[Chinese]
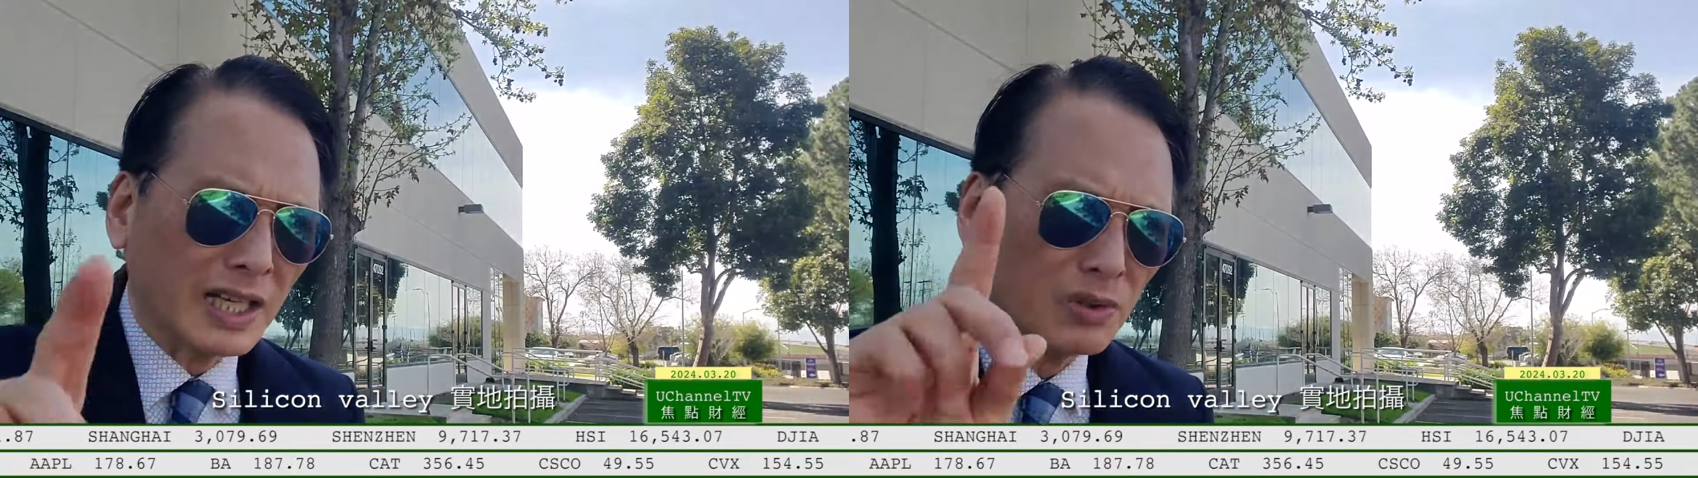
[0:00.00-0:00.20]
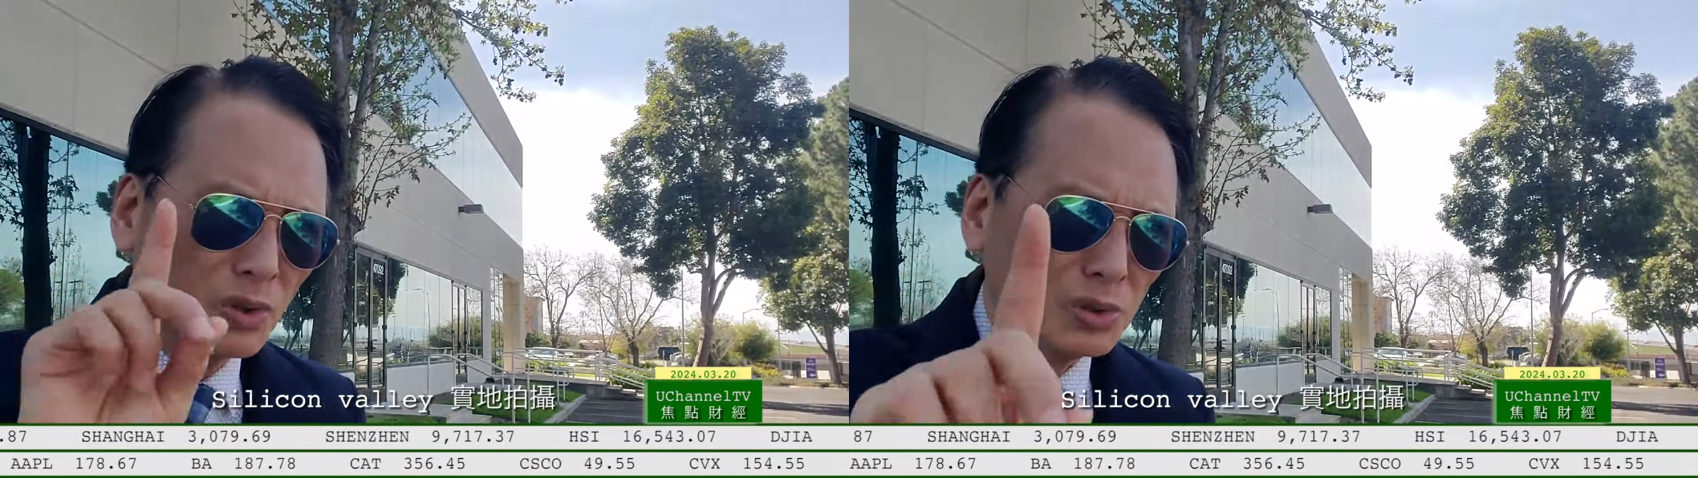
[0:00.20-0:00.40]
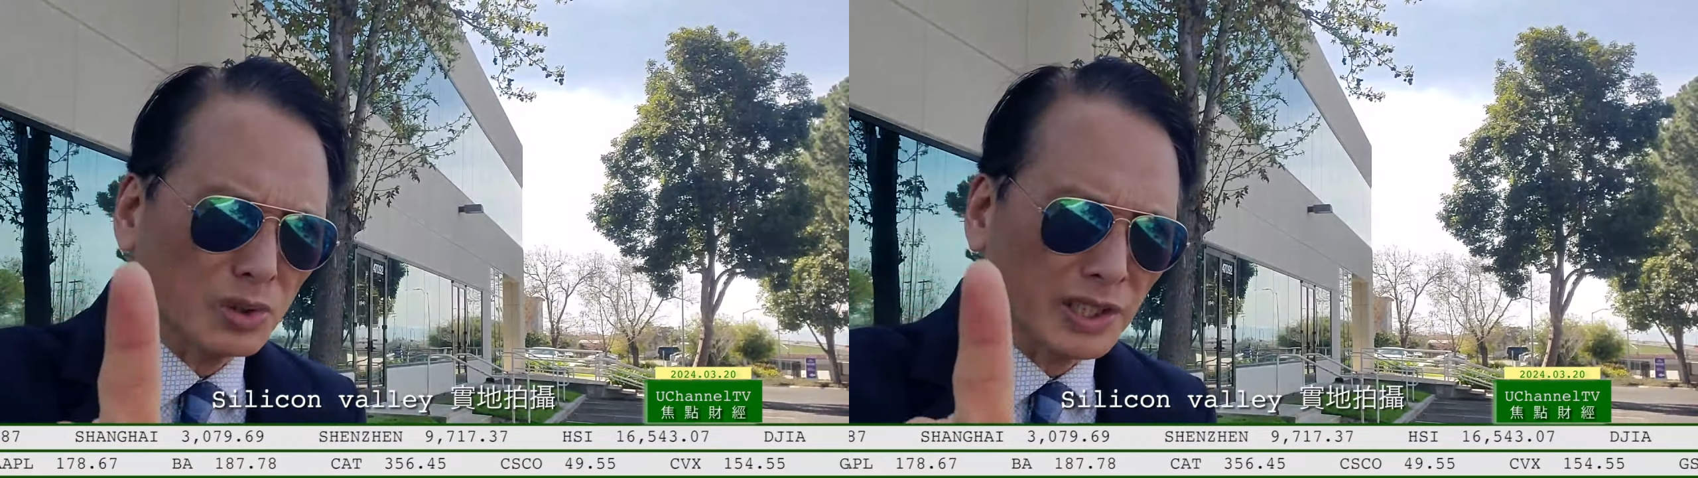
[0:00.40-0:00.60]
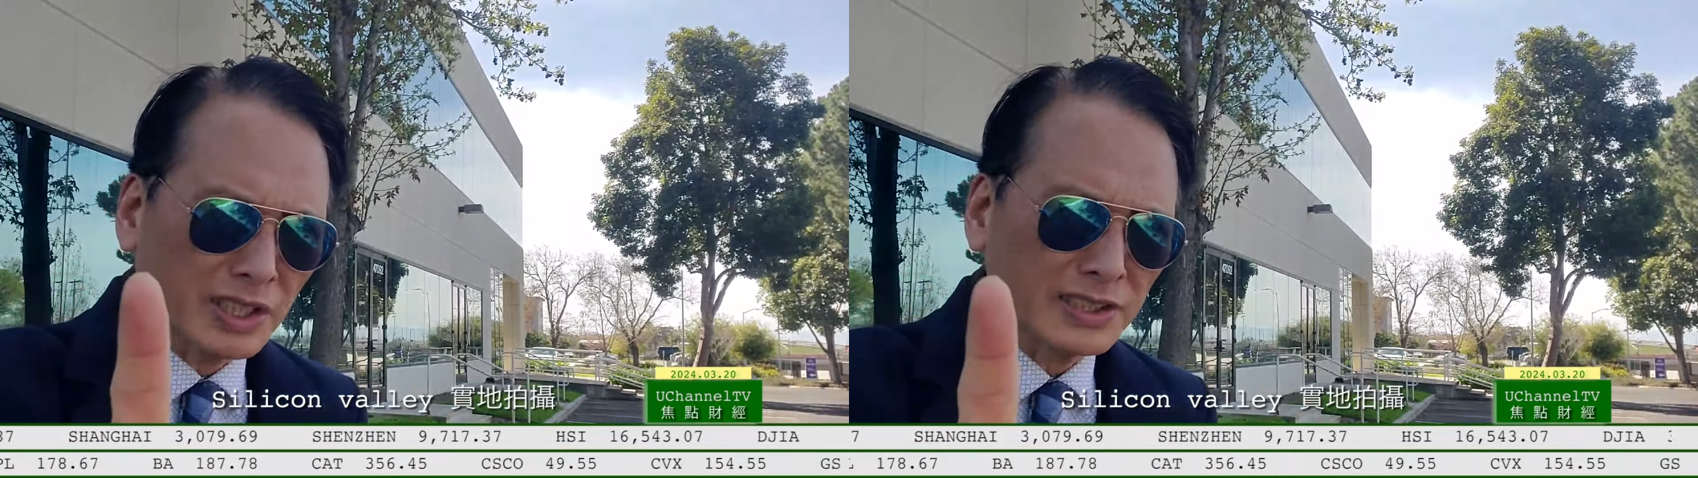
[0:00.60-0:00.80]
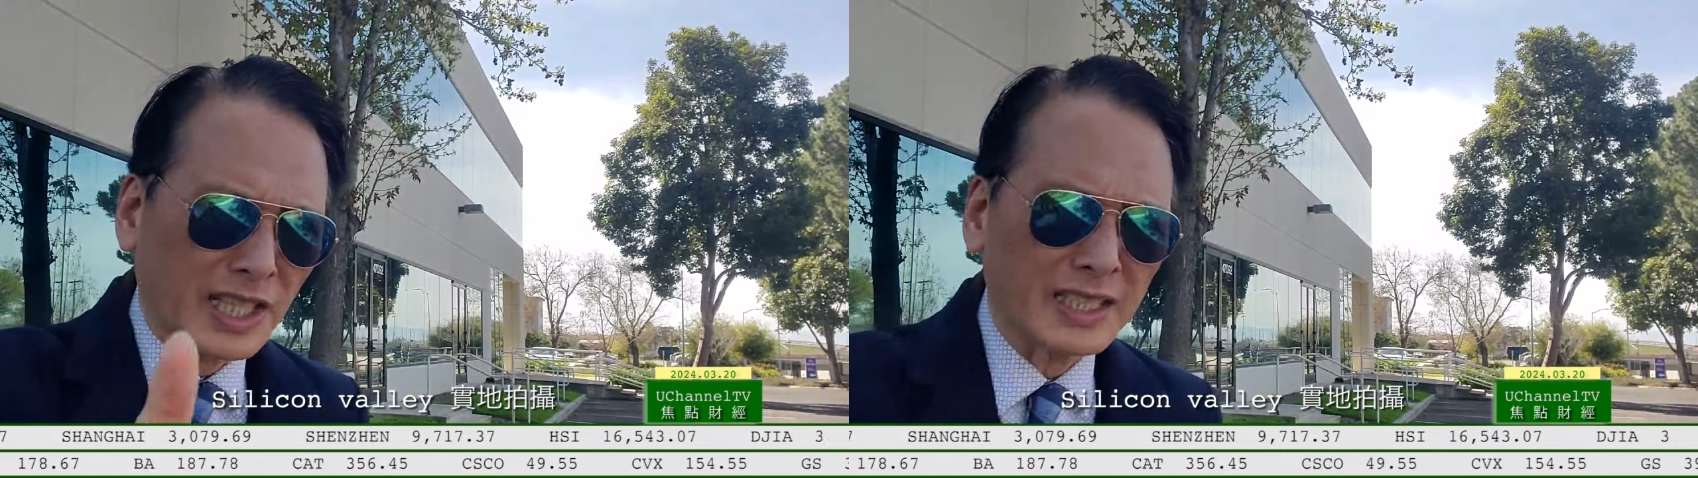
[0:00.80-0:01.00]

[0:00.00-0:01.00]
工作你的参